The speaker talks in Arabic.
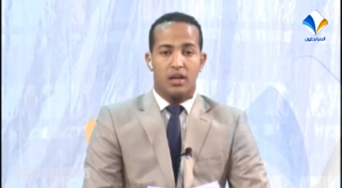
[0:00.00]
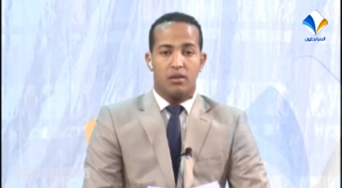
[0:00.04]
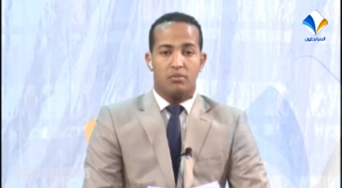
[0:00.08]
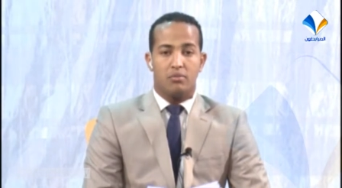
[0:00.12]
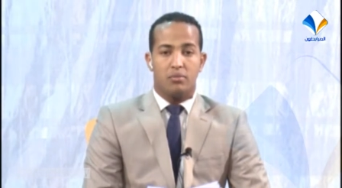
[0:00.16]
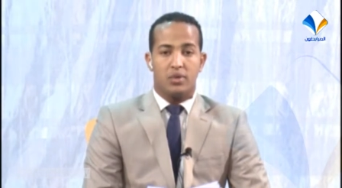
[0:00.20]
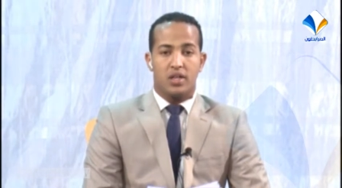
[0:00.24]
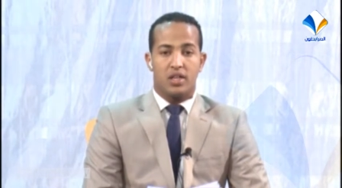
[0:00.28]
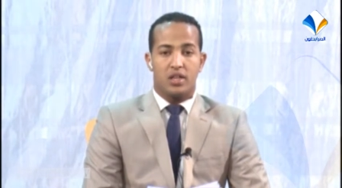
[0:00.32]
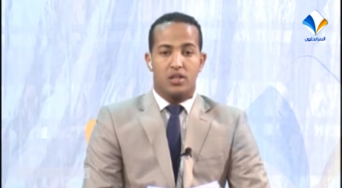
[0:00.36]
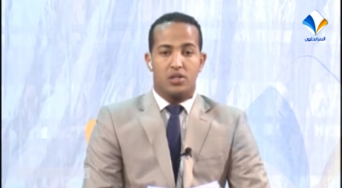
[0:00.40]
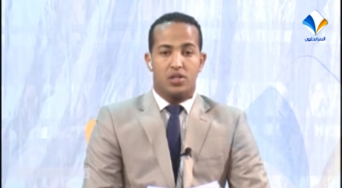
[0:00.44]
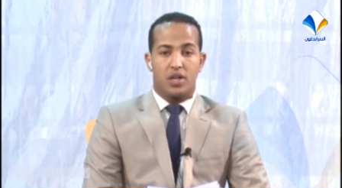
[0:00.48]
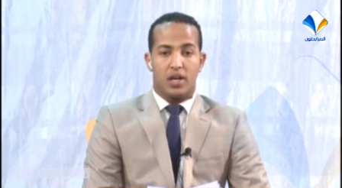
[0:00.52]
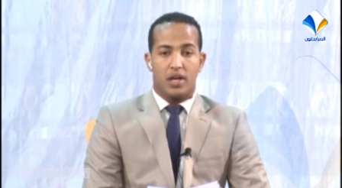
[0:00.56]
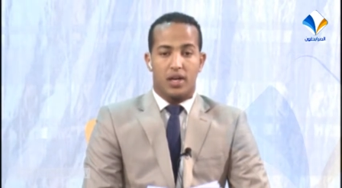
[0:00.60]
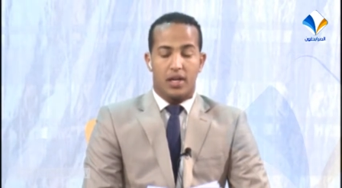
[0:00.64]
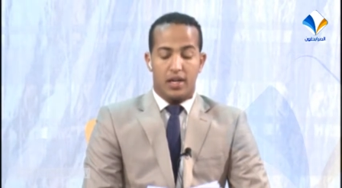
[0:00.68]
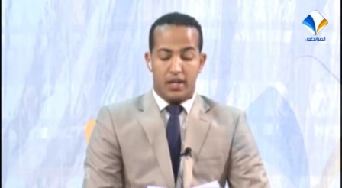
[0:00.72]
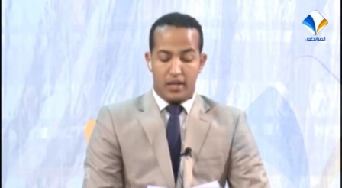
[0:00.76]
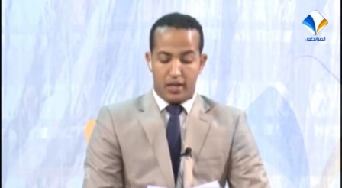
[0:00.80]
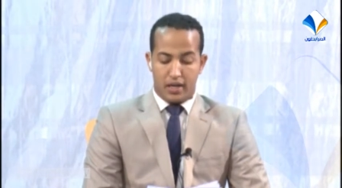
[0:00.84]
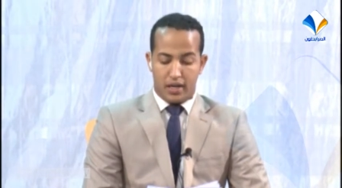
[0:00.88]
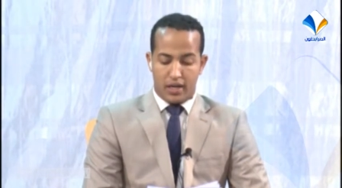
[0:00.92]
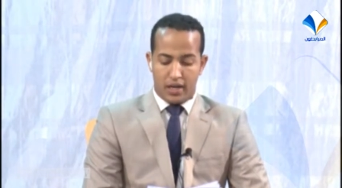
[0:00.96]

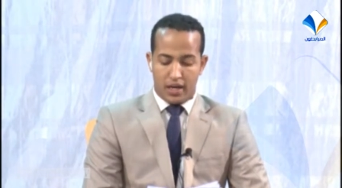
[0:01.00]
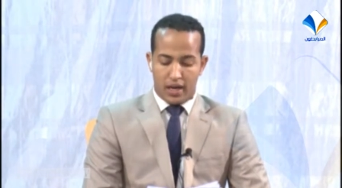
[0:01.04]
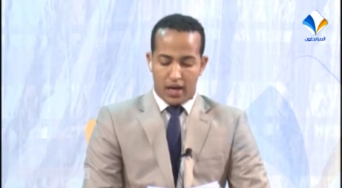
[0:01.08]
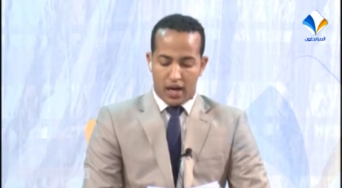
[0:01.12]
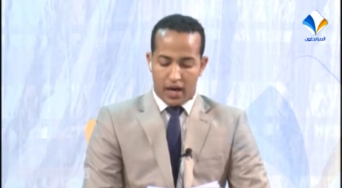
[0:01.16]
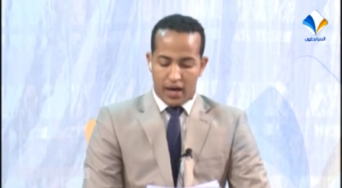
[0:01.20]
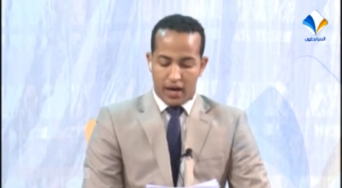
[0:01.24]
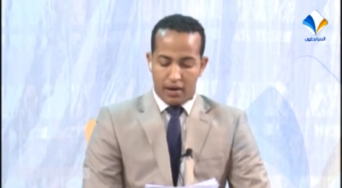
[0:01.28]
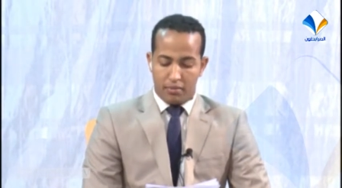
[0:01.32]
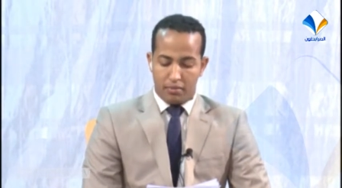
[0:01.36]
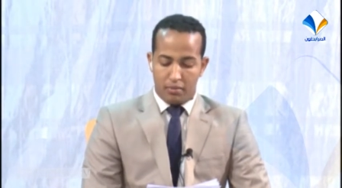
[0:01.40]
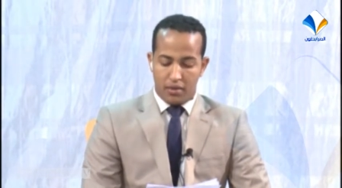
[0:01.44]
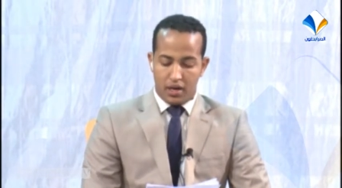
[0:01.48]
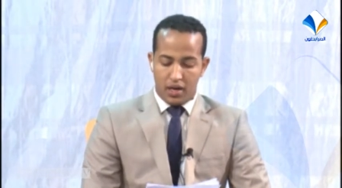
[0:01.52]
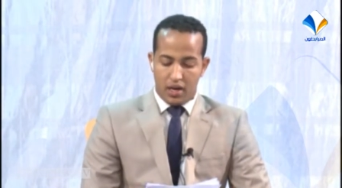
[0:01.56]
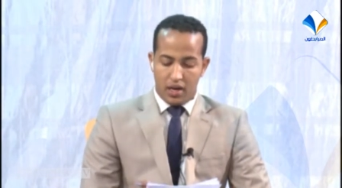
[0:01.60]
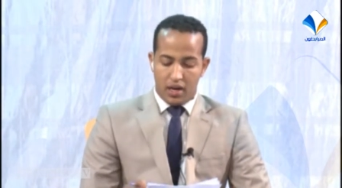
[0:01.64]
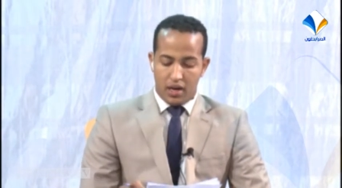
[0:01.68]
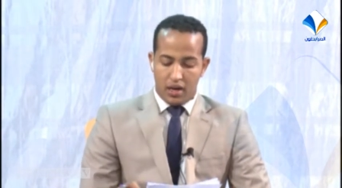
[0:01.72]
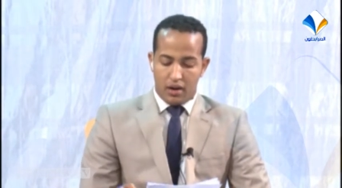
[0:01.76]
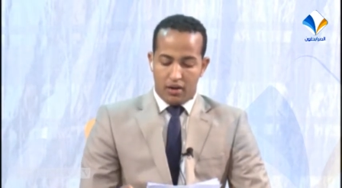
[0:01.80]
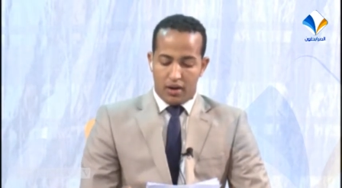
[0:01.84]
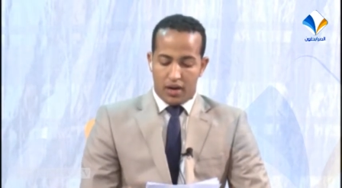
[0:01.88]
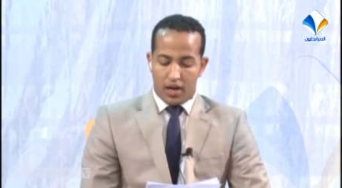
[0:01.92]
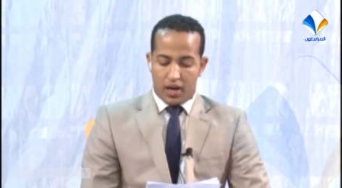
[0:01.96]
بشكل عام
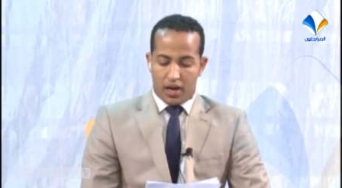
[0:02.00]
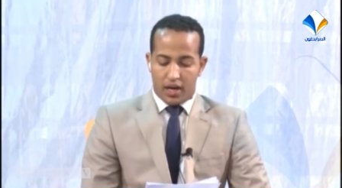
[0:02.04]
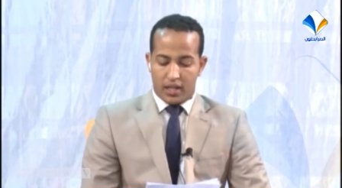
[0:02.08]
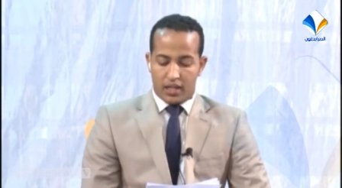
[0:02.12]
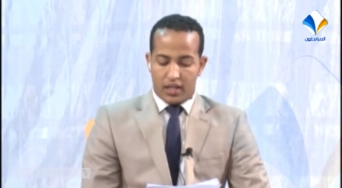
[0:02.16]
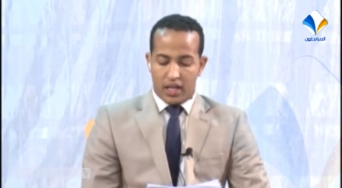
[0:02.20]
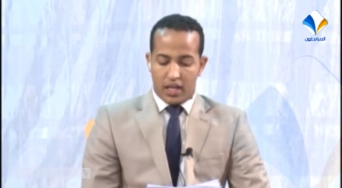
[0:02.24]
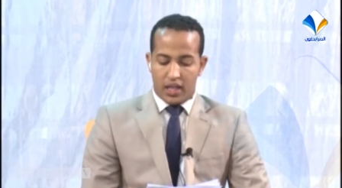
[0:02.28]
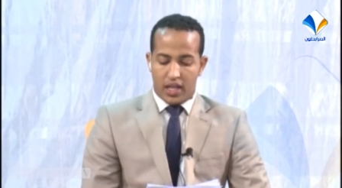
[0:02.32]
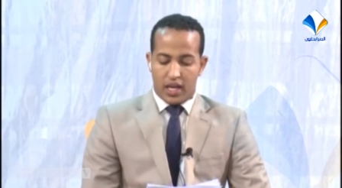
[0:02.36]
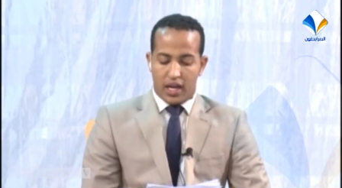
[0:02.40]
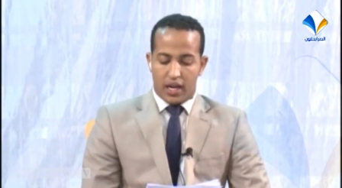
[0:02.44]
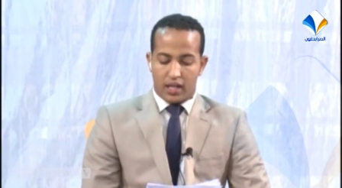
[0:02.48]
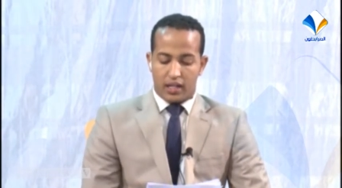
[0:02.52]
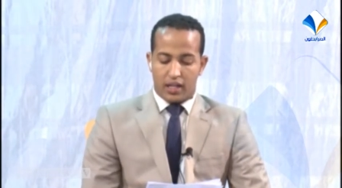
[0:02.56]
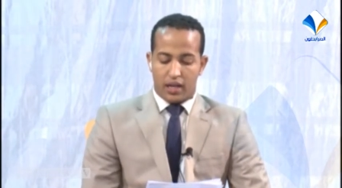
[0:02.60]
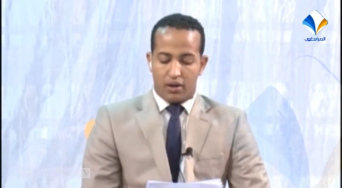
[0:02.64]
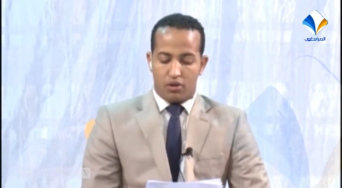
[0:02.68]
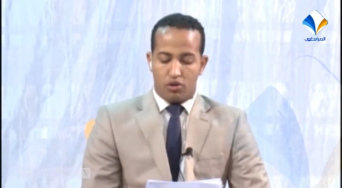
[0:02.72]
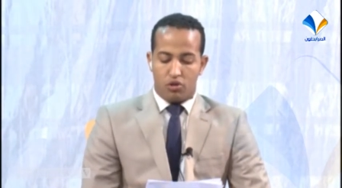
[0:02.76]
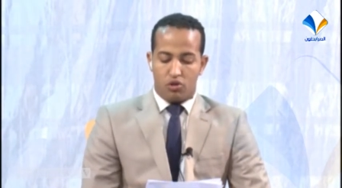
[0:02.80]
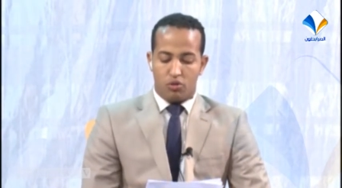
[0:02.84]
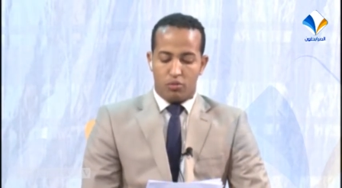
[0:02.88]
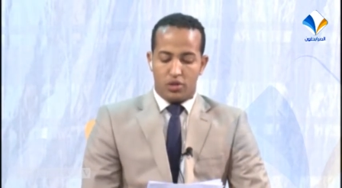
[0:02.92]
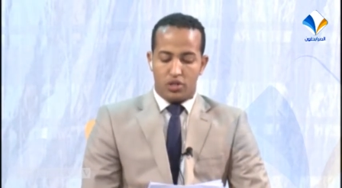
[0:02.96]
وقد أثار
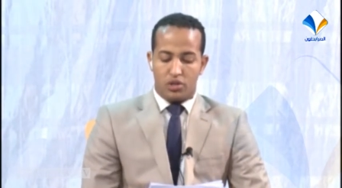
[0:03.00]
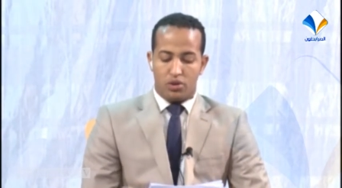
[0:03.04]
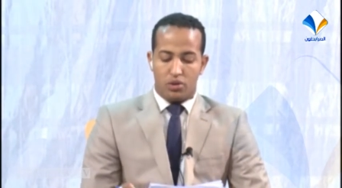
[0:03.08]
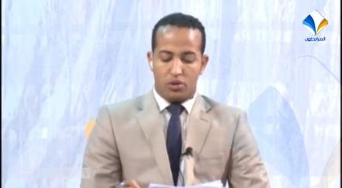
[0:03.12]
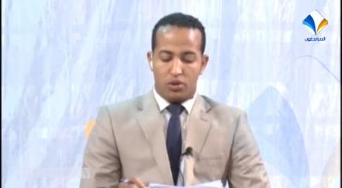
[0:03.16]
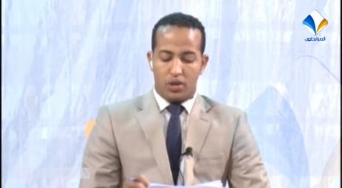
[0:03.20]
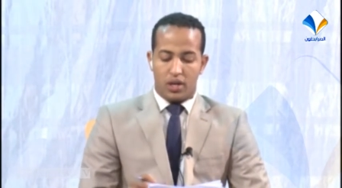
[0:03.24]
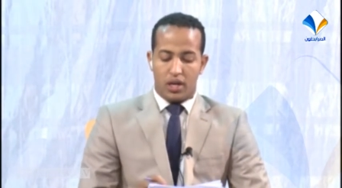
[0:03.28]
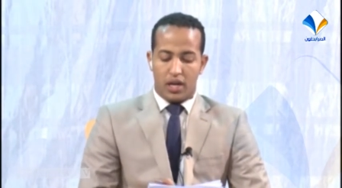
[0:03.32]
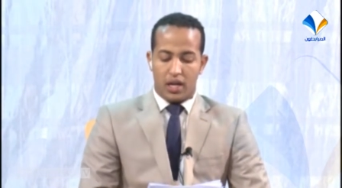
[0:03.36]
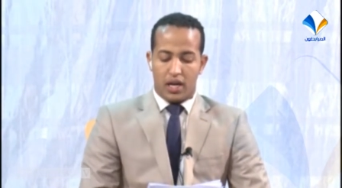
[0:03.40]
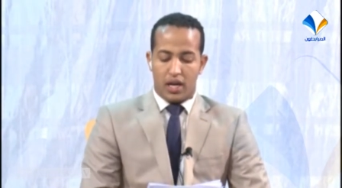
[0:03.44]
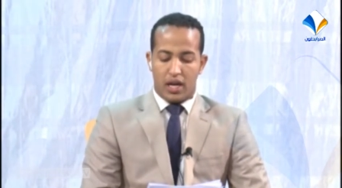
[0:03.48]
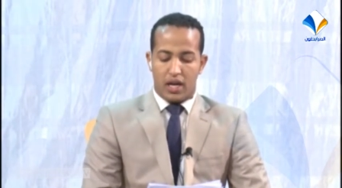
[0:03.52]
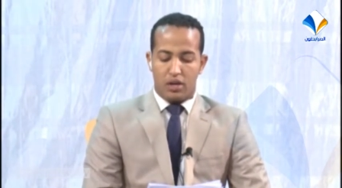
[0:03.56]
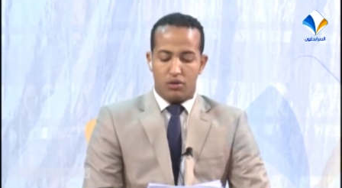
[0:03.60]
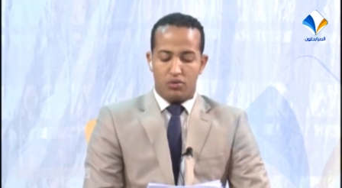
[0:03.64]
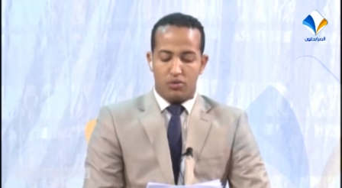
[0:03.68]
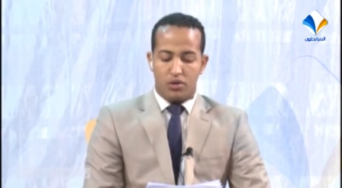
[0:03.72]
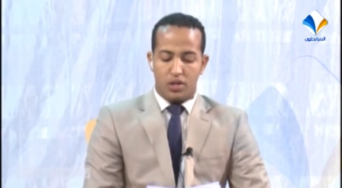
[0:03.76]
طرح مشروع القانون